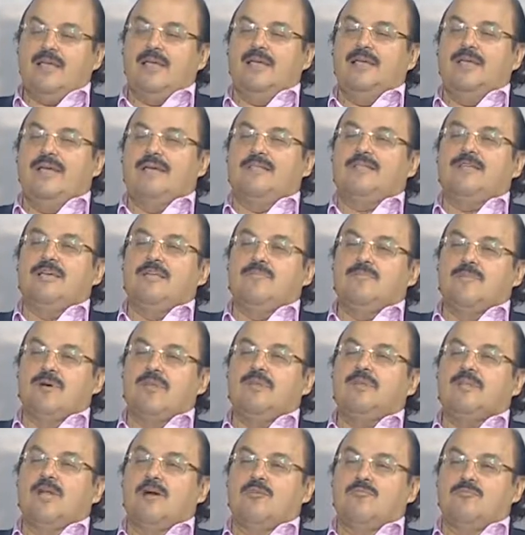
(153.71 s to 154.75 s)
يعني
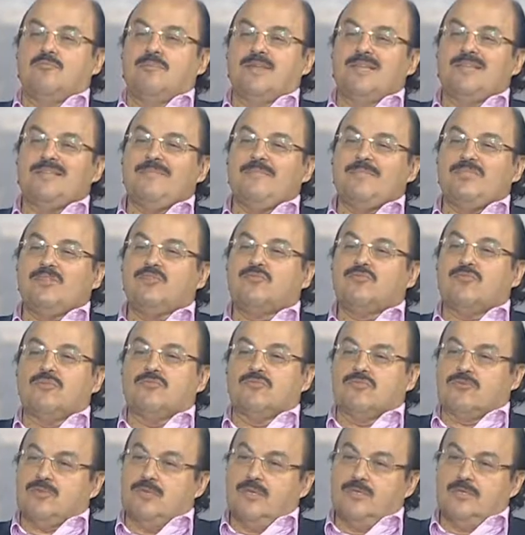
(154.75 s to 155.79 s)
المريض او المريضه لما تيجي تقعد
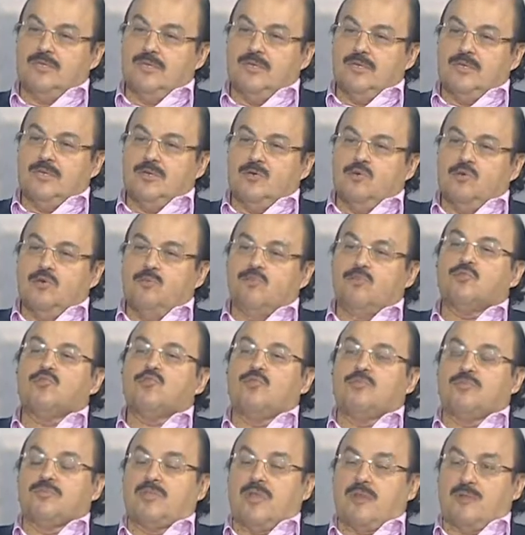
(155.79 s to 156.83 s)
قصادي
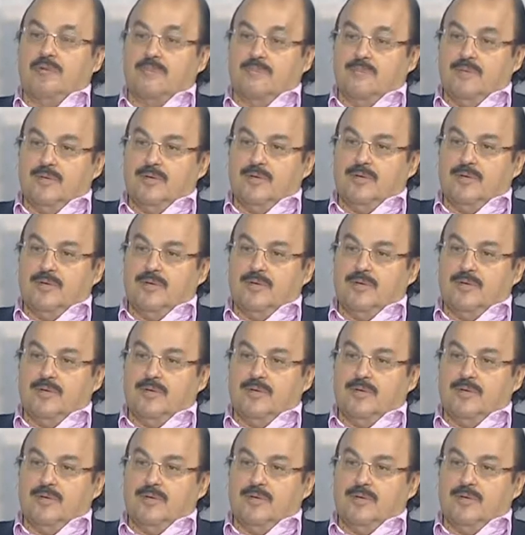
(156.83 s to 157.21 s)
وبتطلب طلب